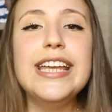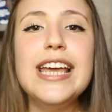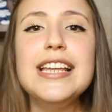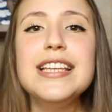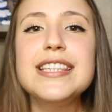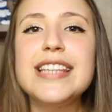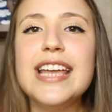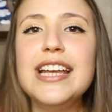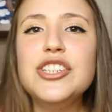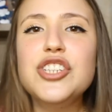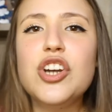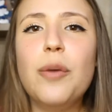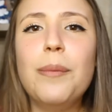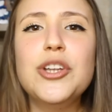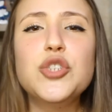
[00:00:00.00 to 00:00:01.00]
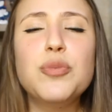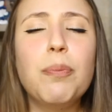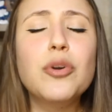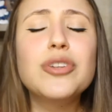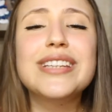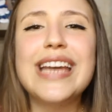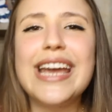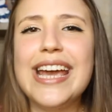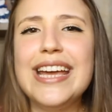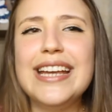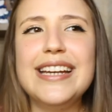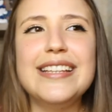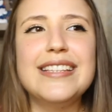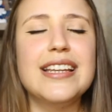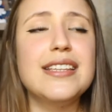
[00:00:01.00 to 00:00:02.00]
E eles têm geralmente
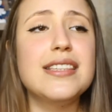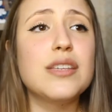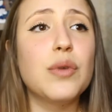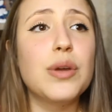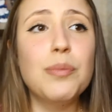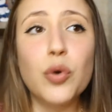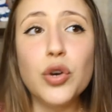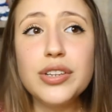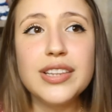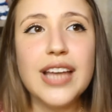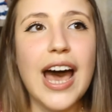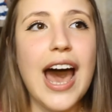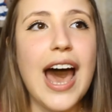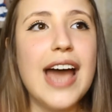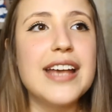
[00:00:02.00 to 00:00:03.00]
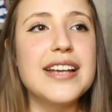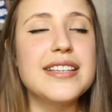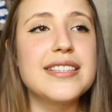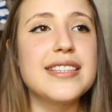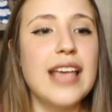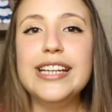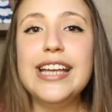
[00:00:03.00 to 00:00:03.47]
poderes, eles são imortais.